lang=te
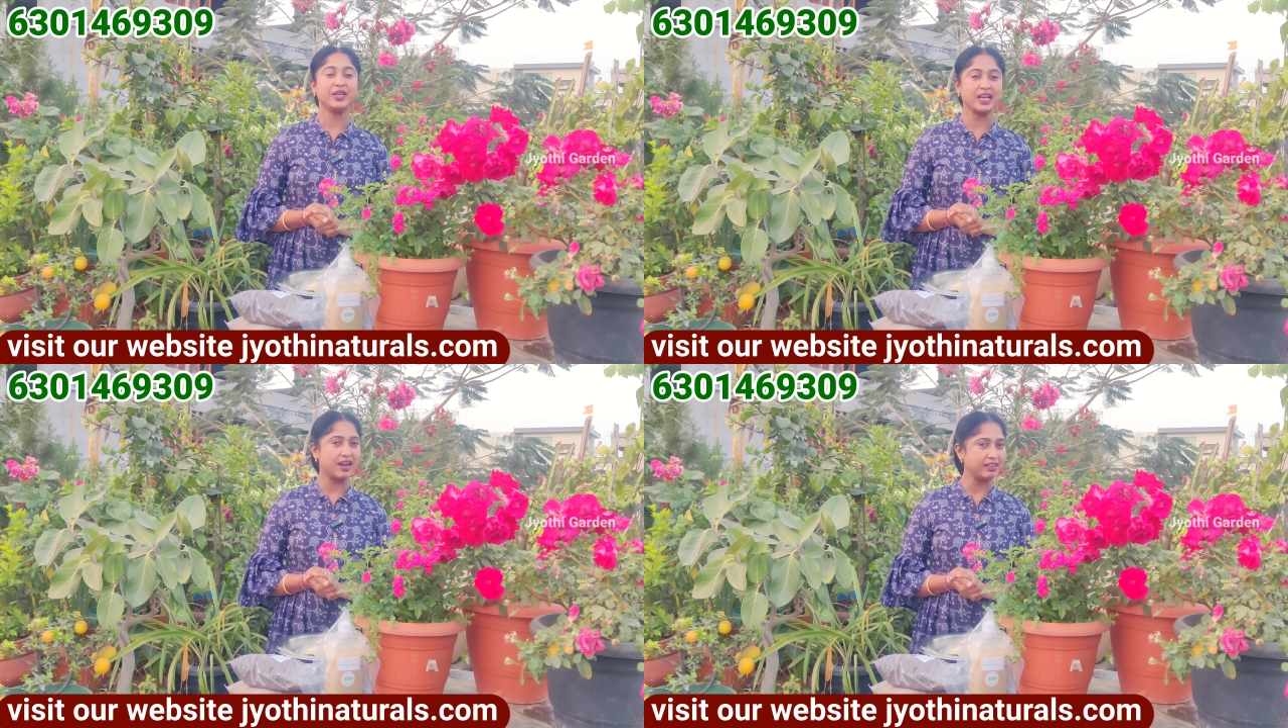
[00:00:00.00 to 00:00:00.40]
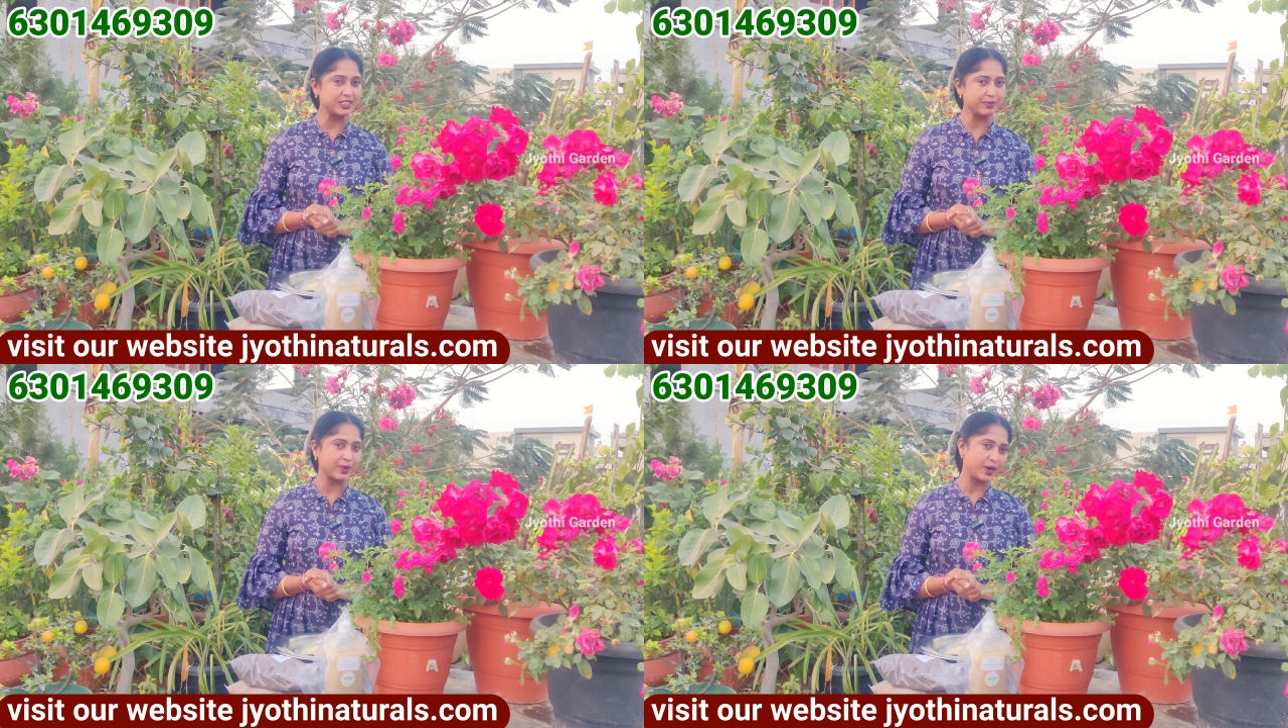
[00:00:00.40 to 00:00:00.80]
మీకు
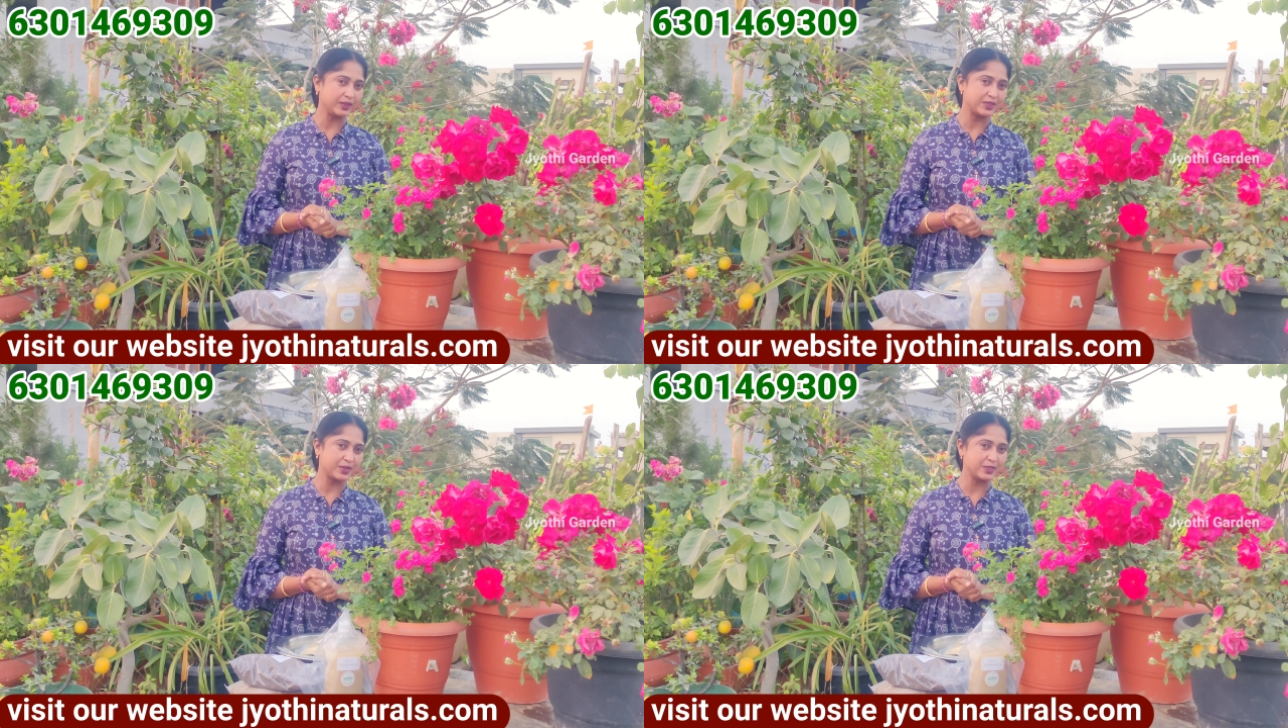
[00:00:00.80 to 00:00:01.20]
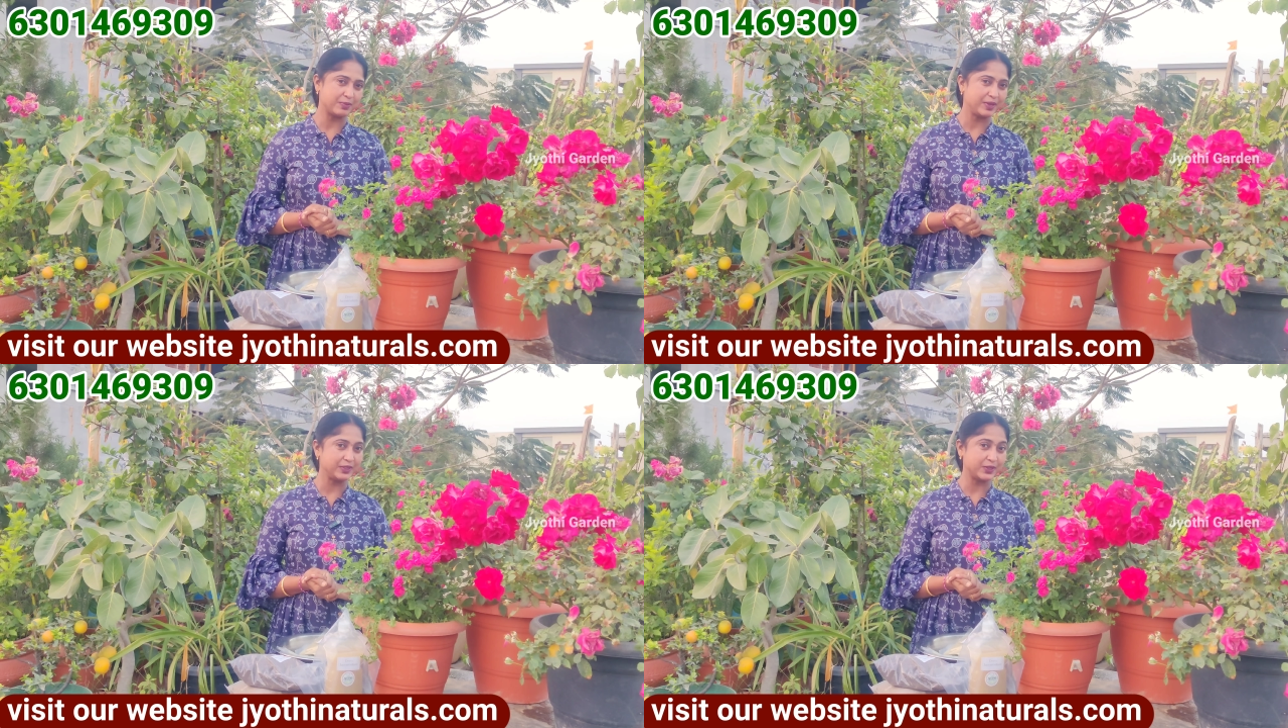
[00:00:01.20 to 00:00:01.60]
కావాల్సిన ప్రోడక్ట్స్
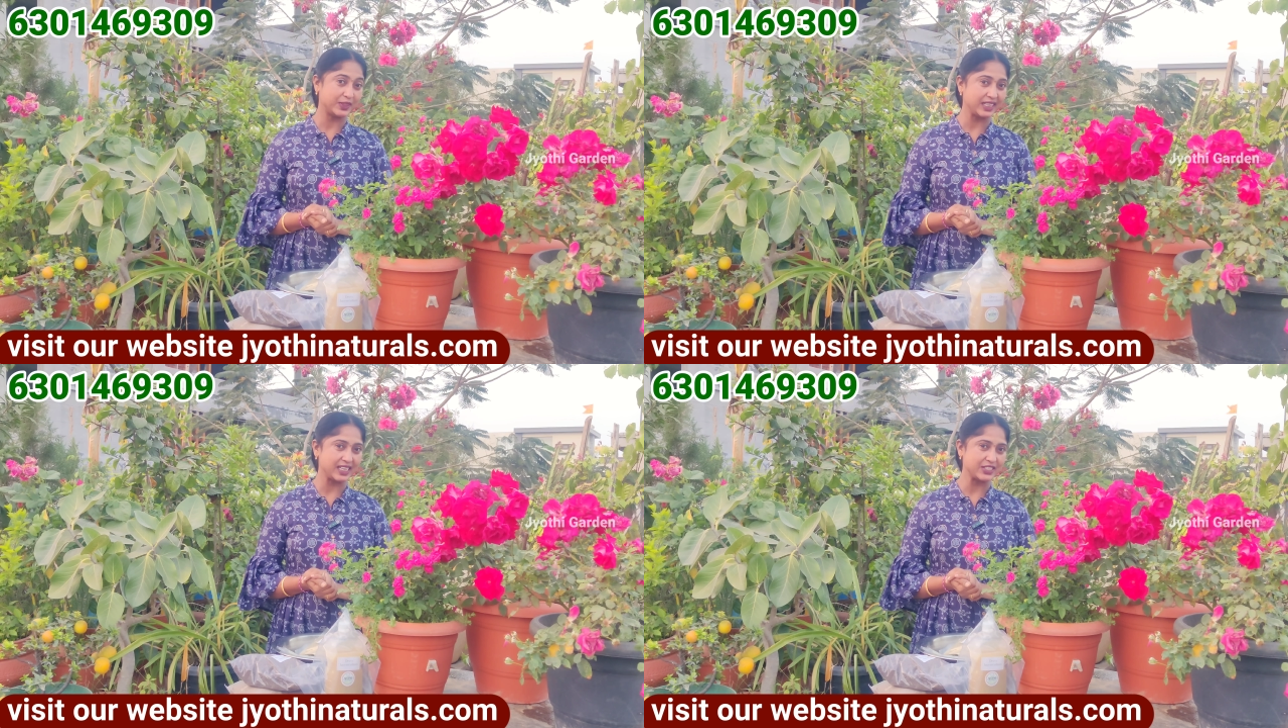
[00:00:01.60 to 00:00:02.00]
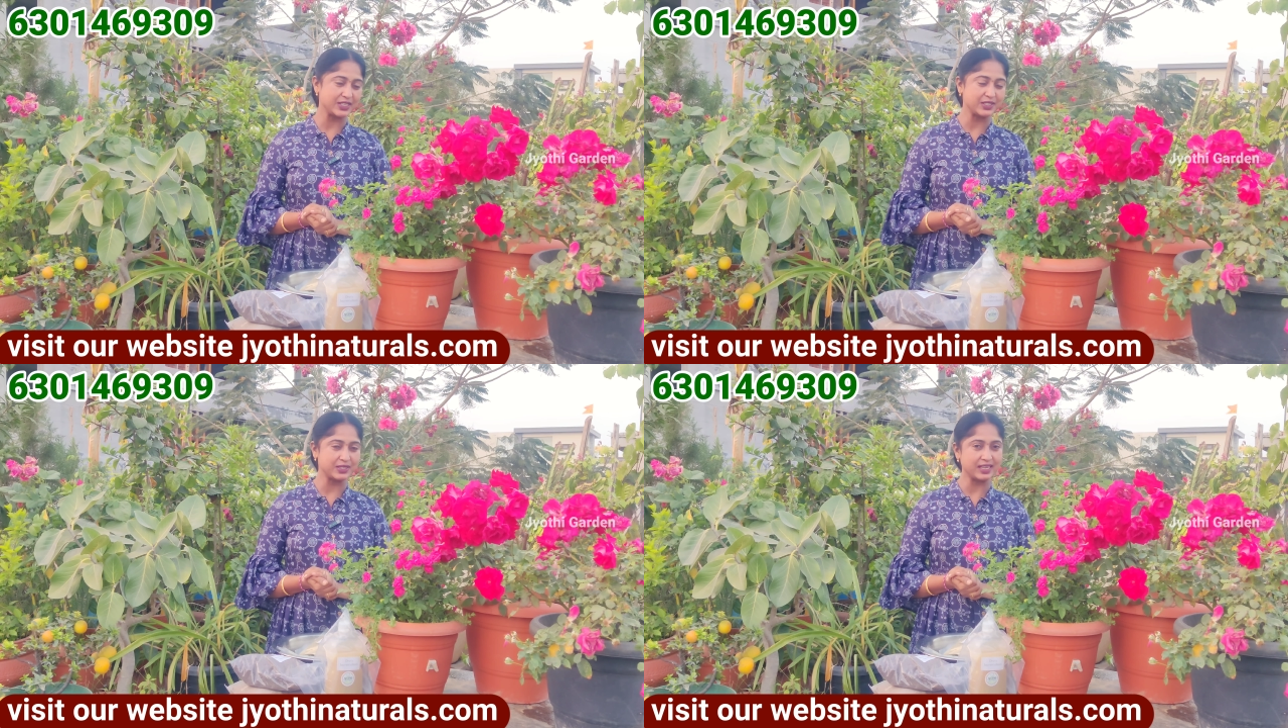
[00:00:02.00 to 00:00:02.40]
కోసం మీరు జ్యోతి
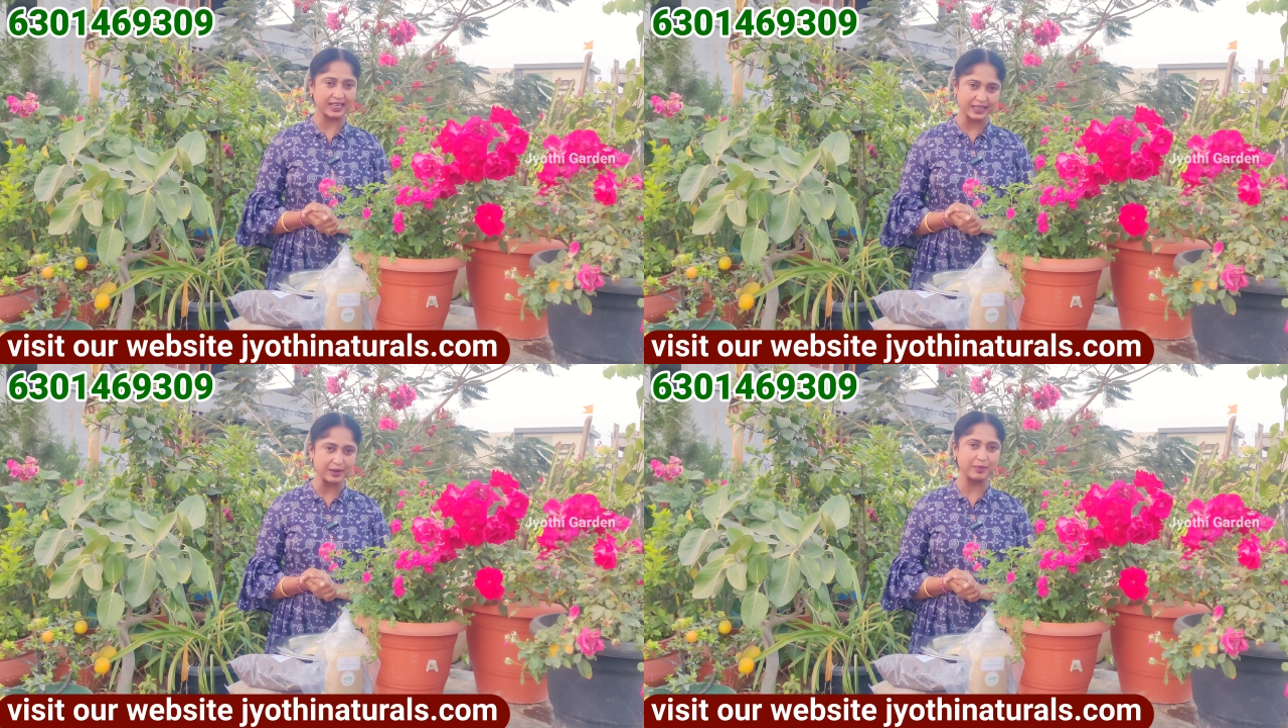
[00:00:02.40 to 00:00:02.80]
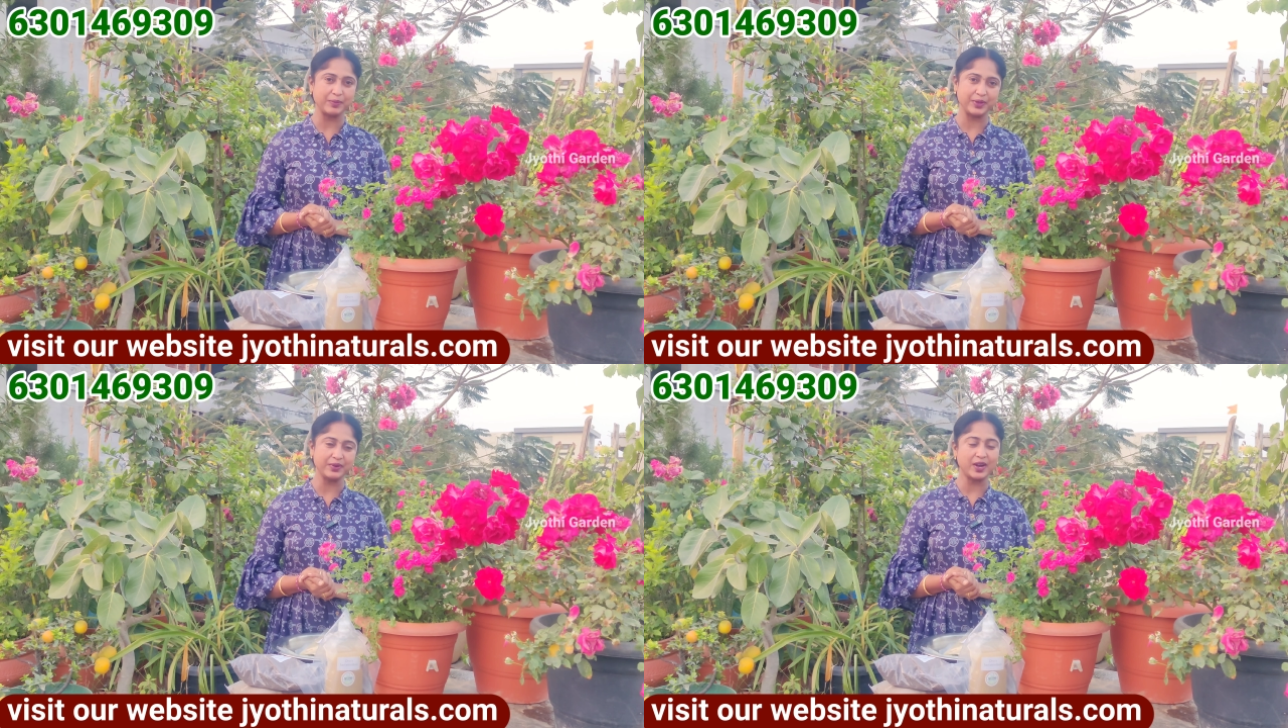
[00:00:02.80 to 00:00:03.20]
న్యాచురల్స్ డాట్
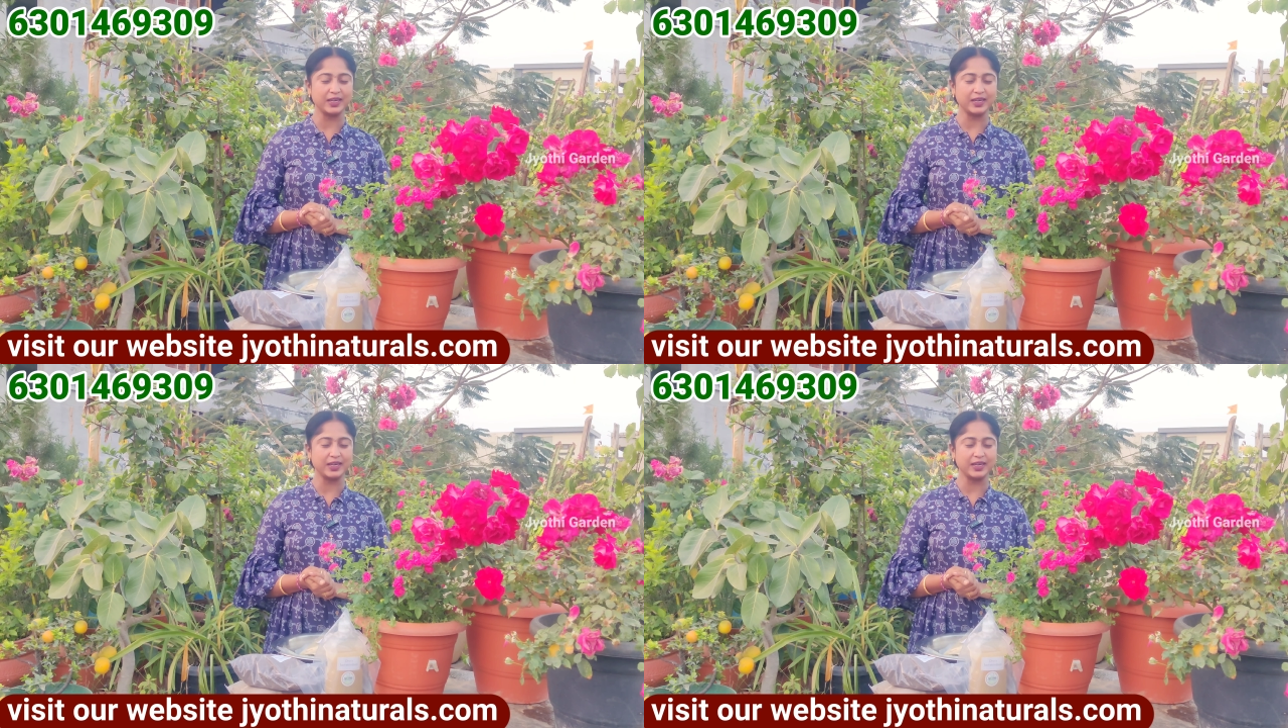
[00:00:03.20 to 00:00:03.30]
కామ్లో మీరు